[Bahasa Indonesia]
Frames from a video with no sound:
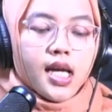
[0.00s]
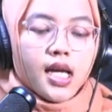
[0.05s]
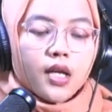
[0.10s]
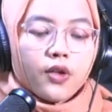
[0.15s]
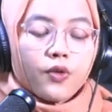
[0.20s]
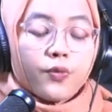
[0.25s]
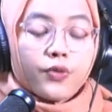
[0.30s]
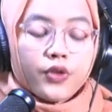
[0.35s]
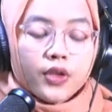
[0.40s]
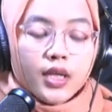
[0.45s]

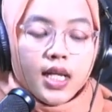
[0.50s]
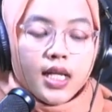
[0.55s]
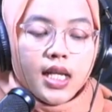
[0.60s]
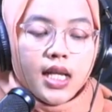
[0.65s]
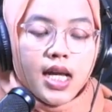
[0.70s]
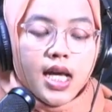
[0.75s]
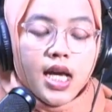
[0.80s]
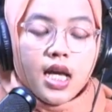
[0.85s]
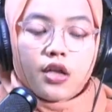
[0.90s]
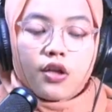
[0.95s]
rumusnya
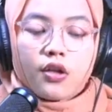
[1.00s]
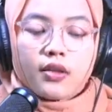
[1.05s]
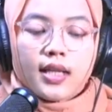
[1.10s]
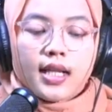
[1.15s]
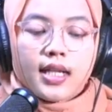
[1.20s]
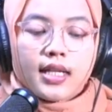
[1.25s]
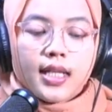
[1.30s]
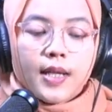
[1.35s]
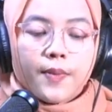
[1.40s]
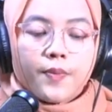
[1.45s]
adalah
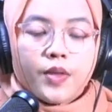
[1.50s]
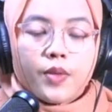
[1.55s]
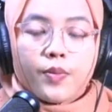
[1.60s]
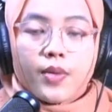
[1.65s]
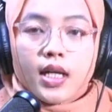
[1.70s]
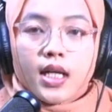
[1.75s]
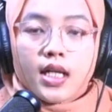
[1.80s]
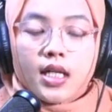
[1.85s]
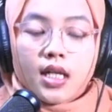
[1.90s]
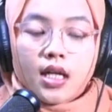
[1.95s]
total debt
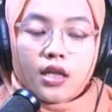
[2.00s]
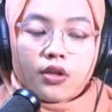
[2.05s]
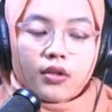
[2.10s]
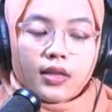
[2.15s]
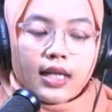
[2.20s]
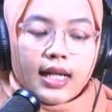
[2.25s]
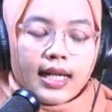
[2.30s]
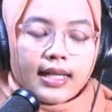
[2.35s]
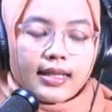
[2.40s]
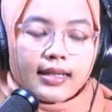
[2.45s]
dibagi dengan
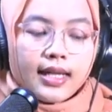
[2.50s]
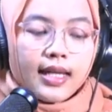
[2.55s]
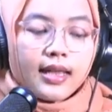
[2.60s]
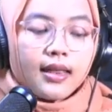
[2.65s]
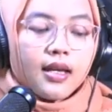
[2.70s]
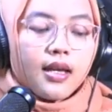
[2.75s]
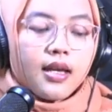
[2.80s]
total aset.